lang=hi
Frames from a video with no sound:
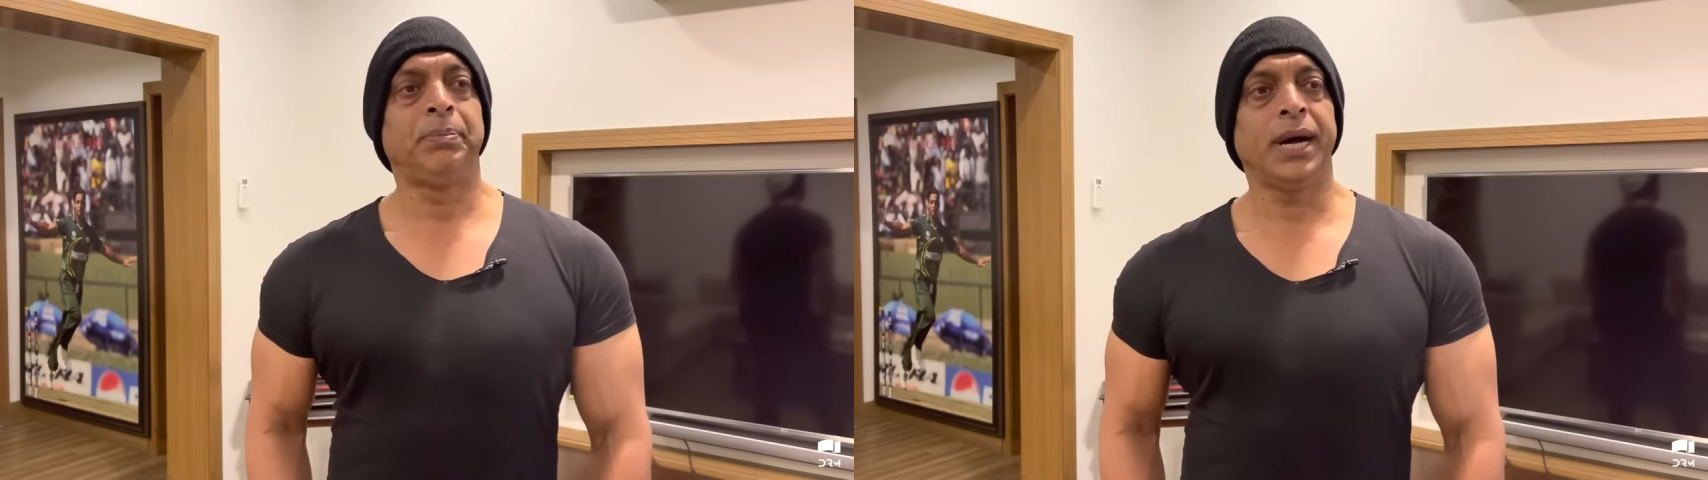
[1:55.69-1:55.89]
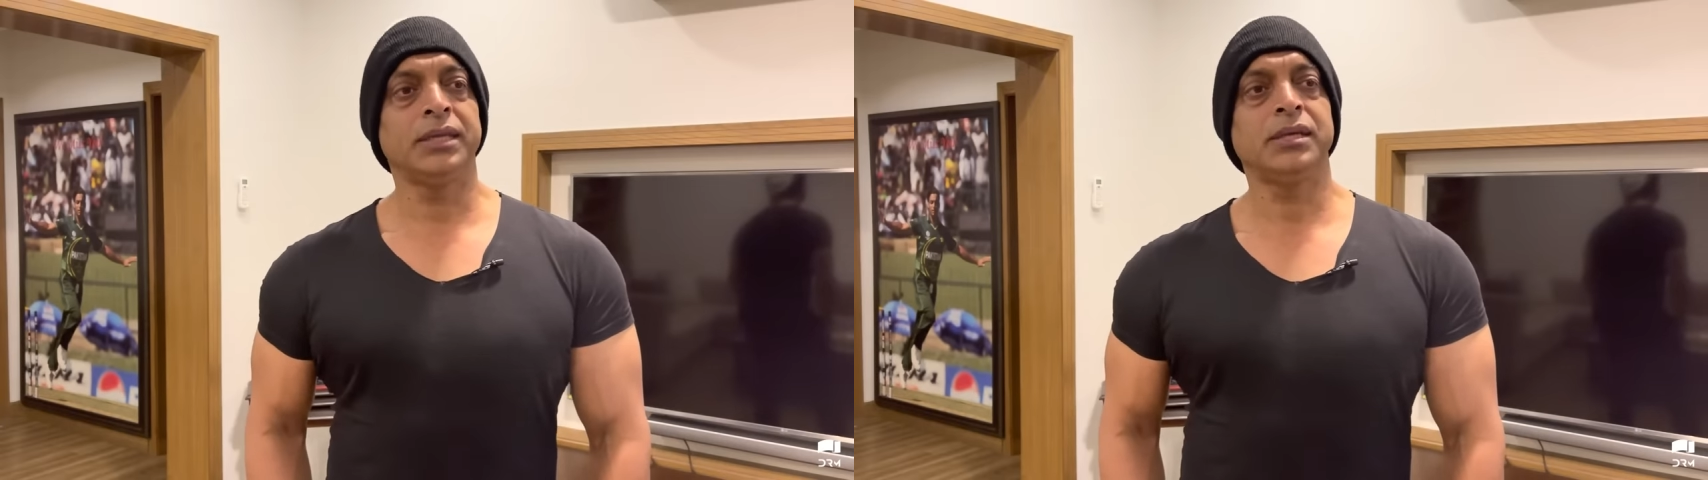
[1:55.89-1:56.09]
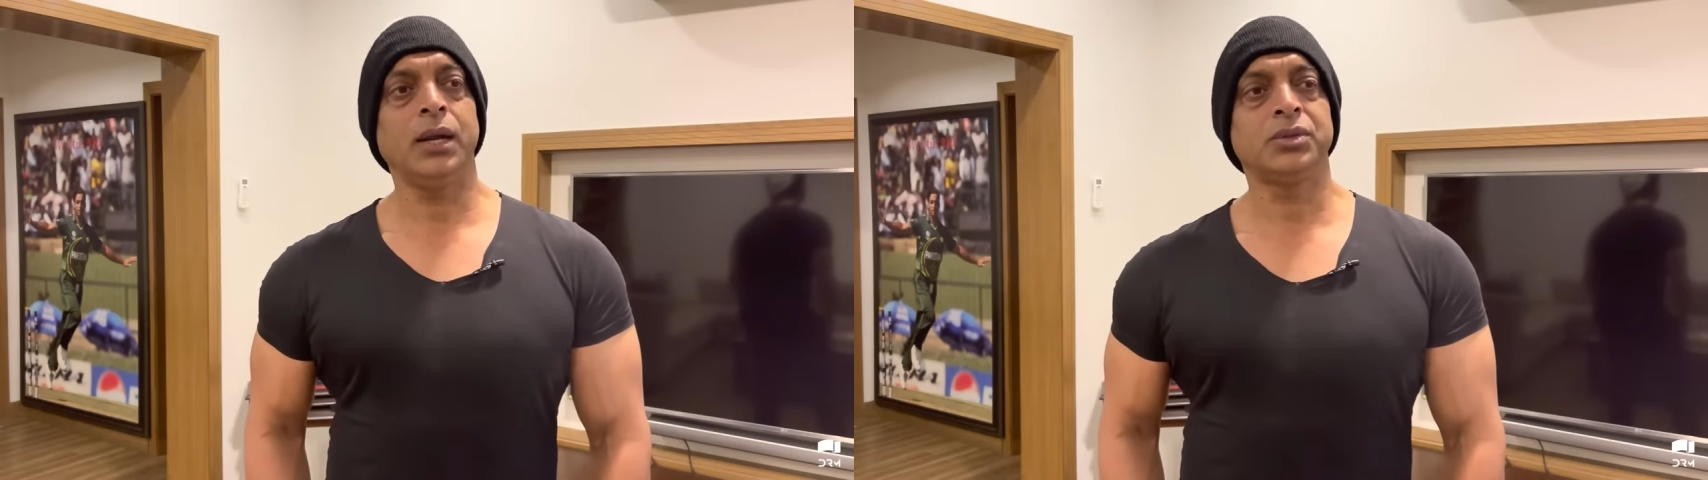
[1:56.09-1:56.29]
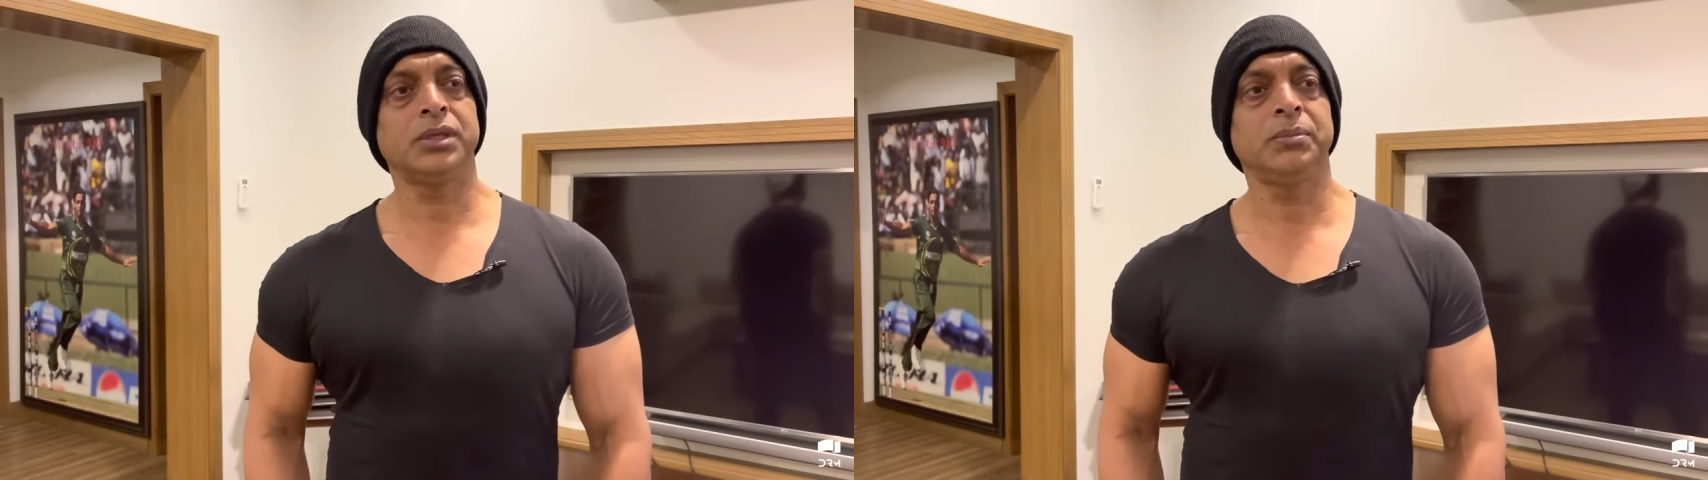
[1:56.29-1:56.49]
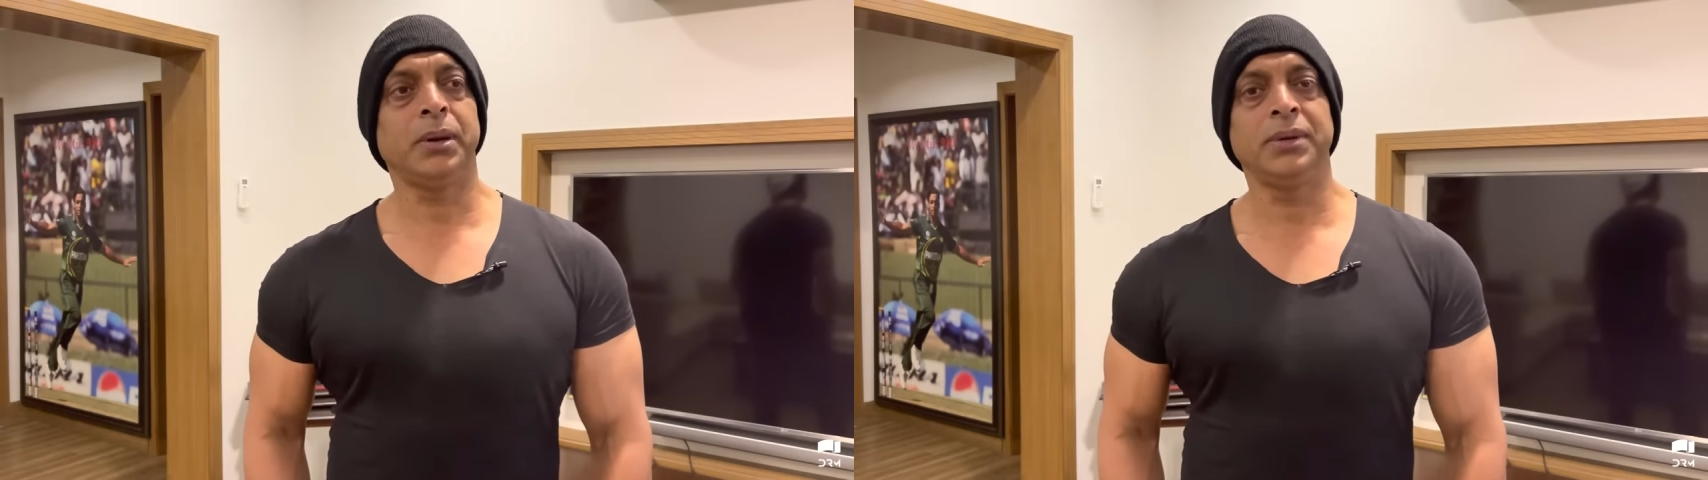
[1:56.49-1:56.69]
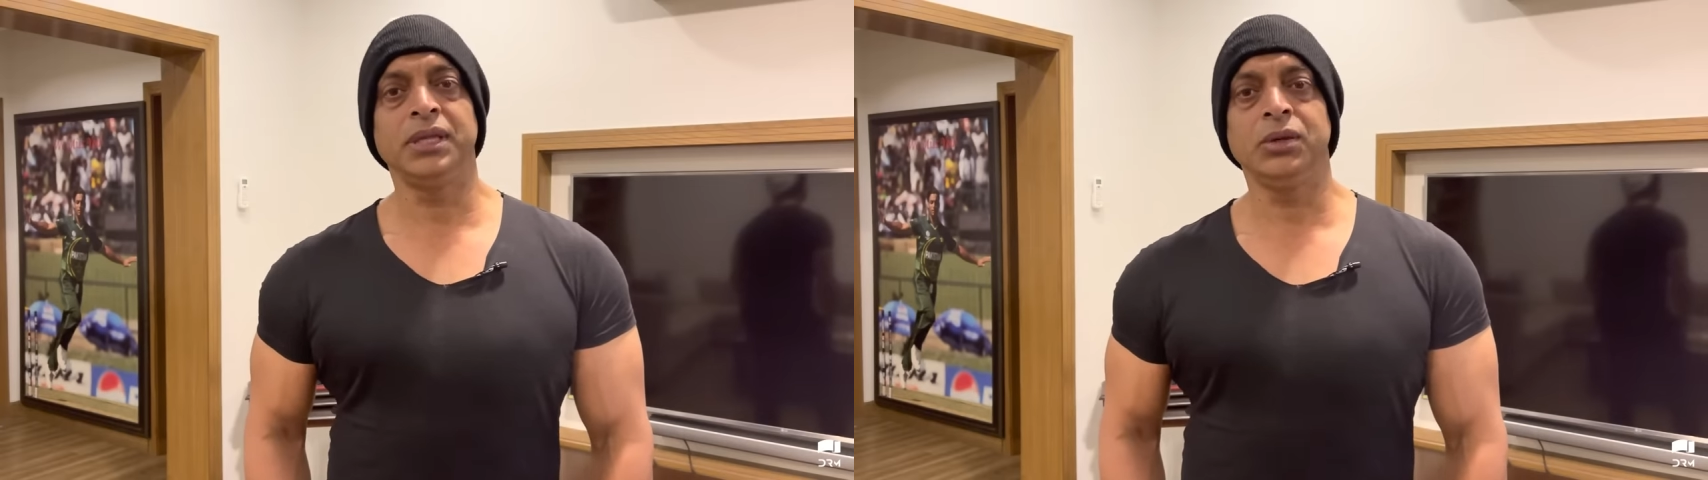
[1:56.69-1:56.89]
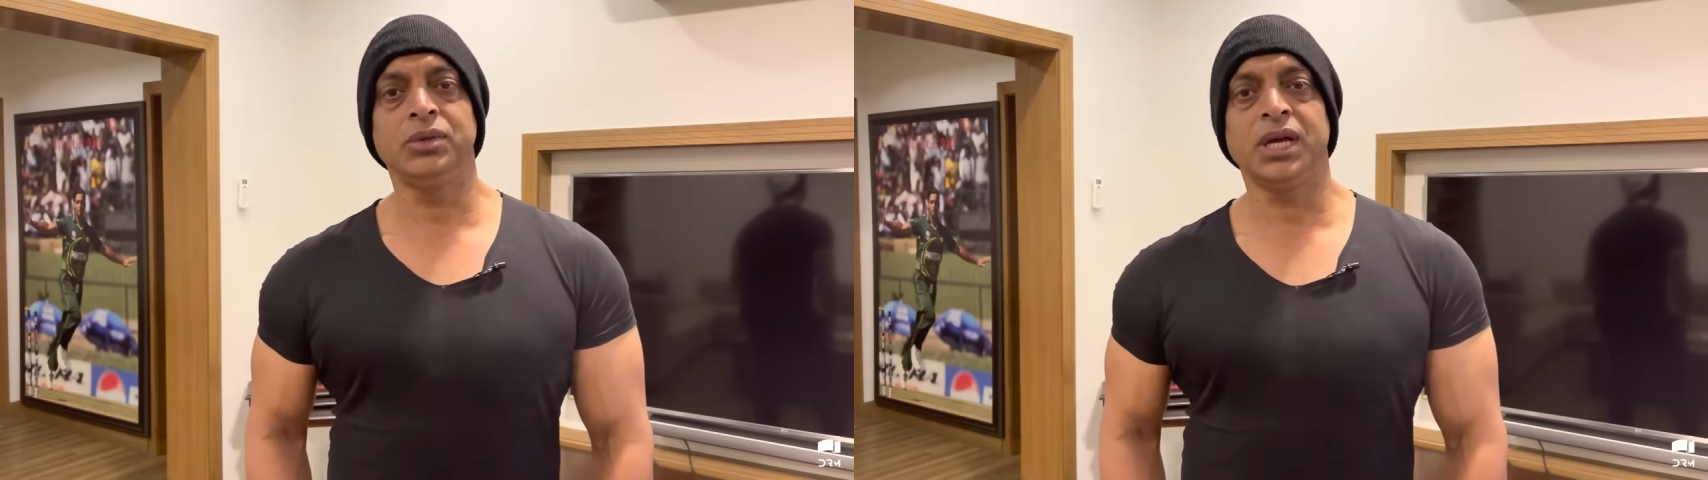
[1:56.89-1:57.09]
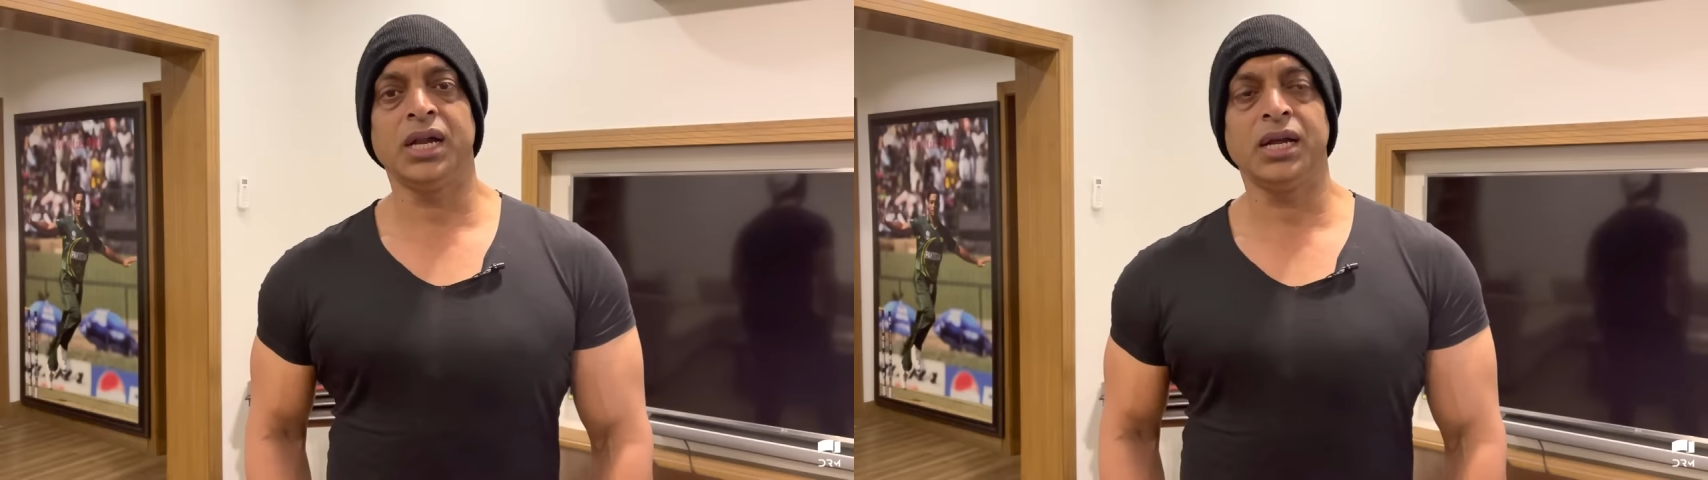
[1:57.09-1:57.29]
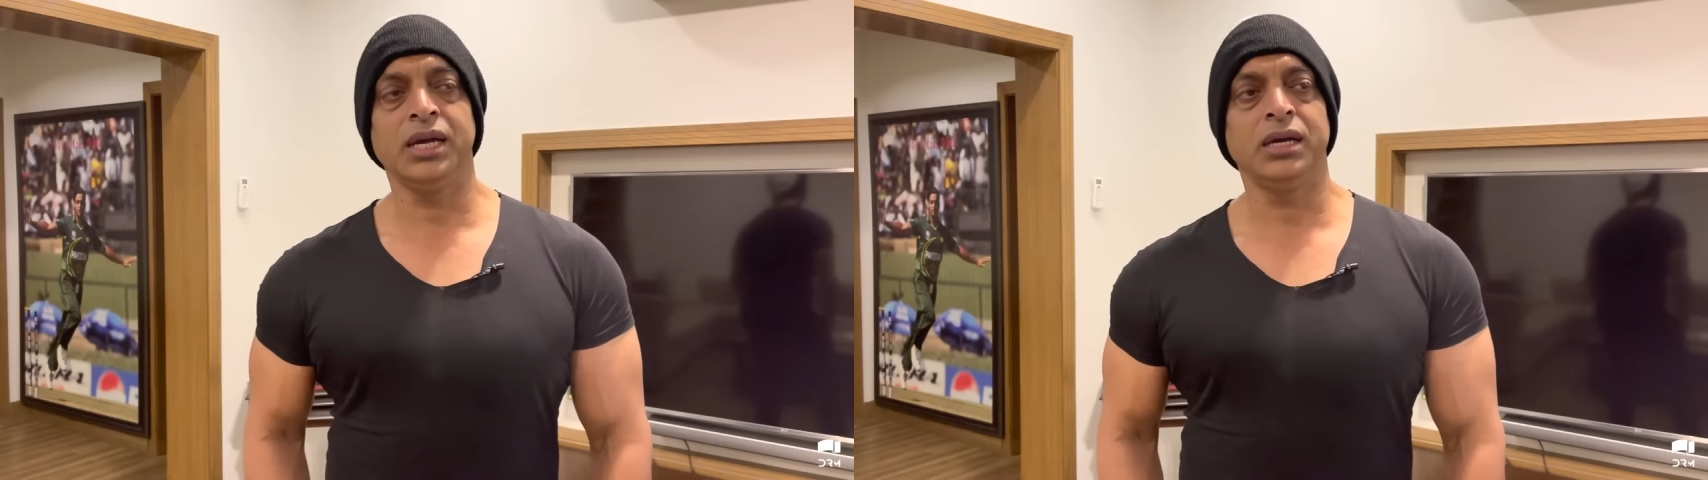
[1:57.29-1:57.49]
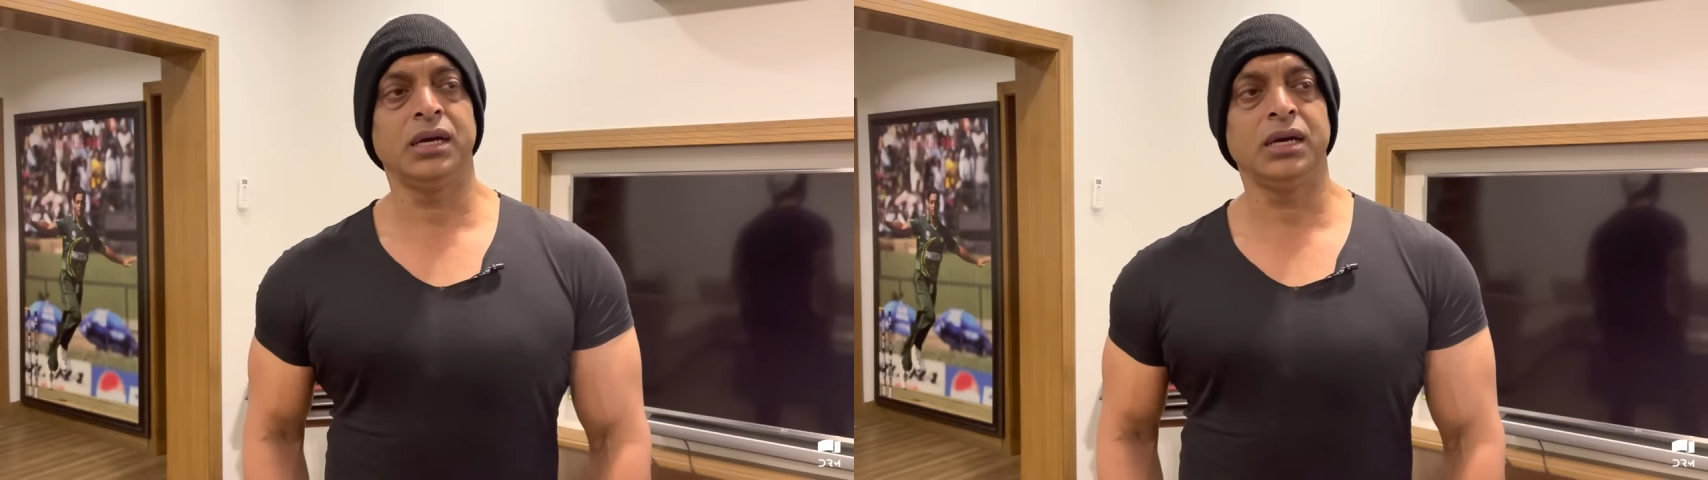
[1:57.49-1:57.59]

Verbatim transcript: पाँच साल उसने पाबंदी गुजारे